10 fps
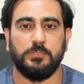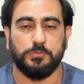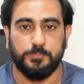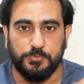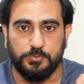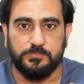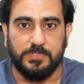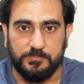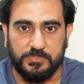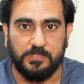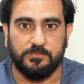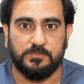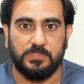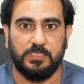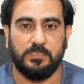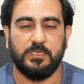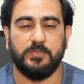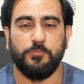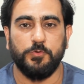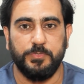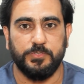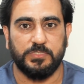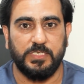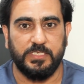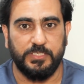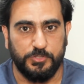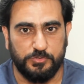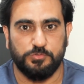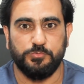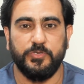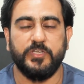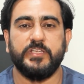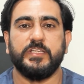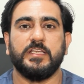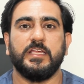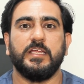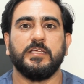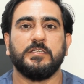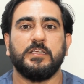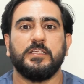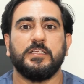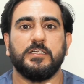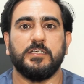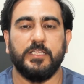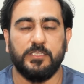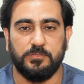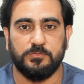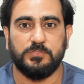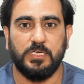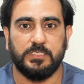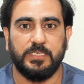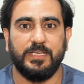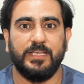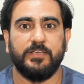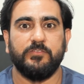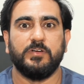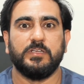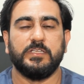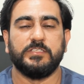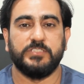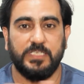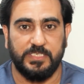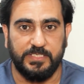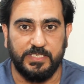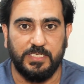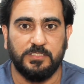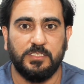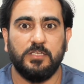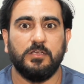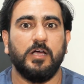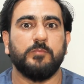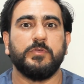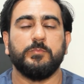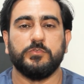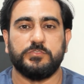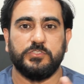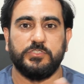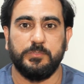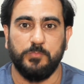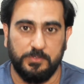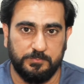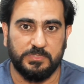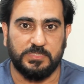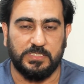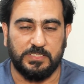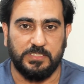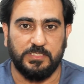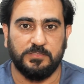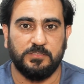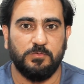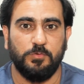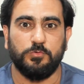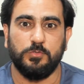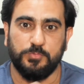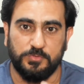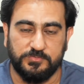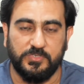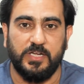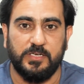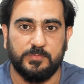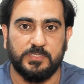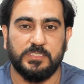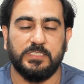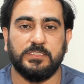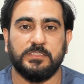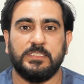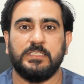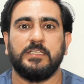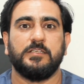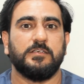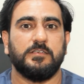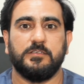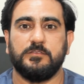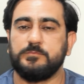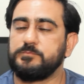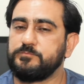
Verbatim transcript: टू प्रूव दम कि वो भी उतने ही ट्रू इंडियन हैं हिंदुस्तान के रहने वाले शहरी हैं अपने मुल्क से उतनी मोहब्बत करते हैं उनको प्रूव करना पड़ता है आ,